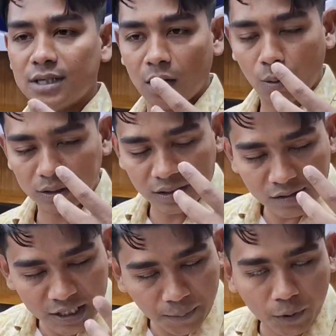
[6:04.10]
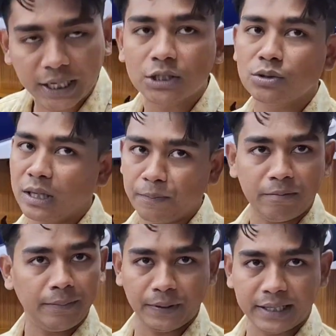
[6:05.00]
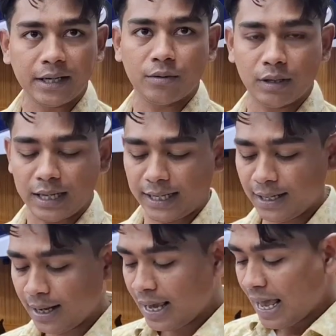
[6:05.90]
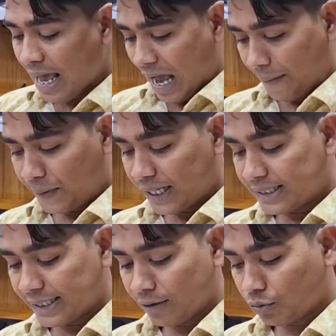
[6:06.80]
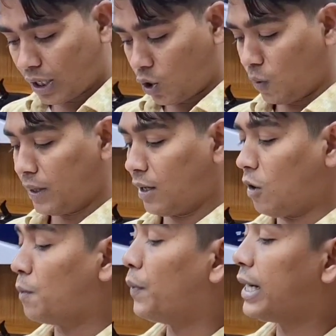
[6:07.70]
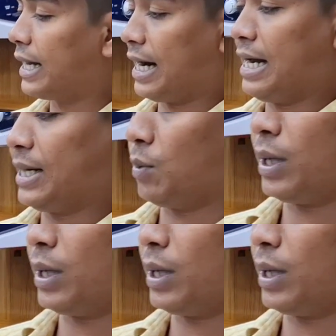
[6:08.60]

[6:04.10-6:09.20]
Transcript: অরিজিনাল অথেন্টিক প্রোডাক্ট যদি আপনি বিক্রি করে থাকেন আপনার কাছে কিন্তু এরকম একটা কোম্পানির গ্যারান্টি